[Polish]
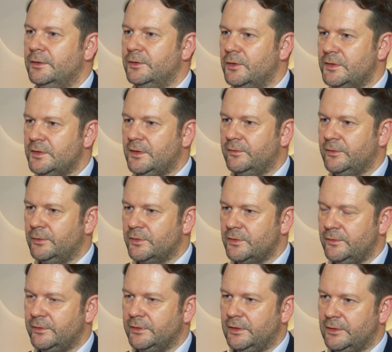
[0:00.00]
dostaw
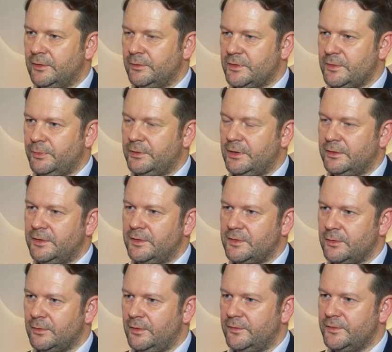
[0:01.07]
kluczowych dla gospodarki
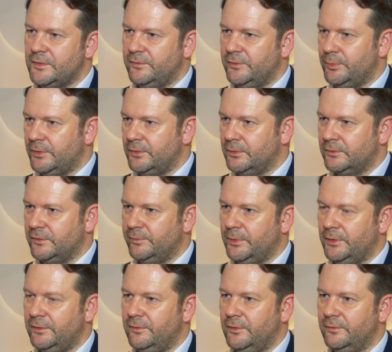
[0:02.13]
surowców i produktów
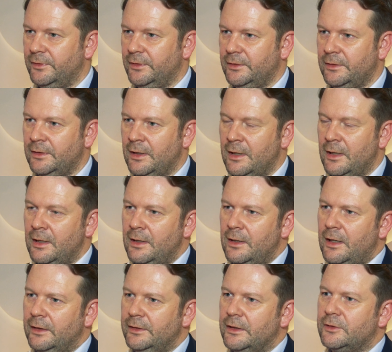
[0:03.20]
paliwowych,
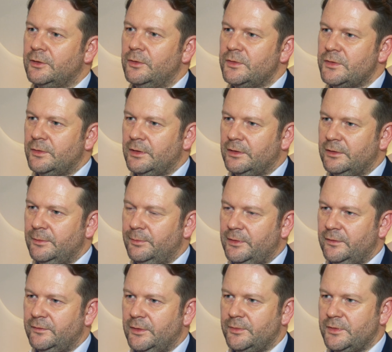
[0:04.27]
a na końcu tak
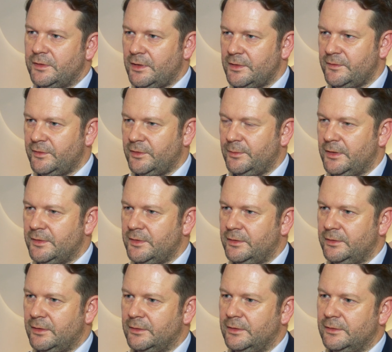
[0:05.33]
naprawdę przy transformacji
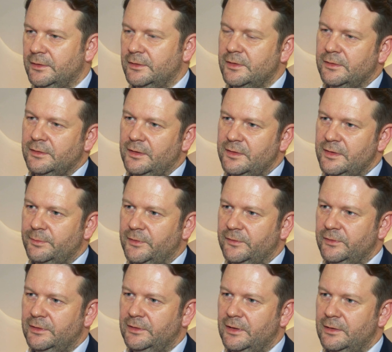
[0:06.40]
energetycznej
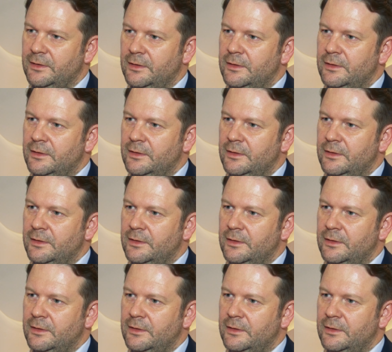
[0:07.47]
zapewnienie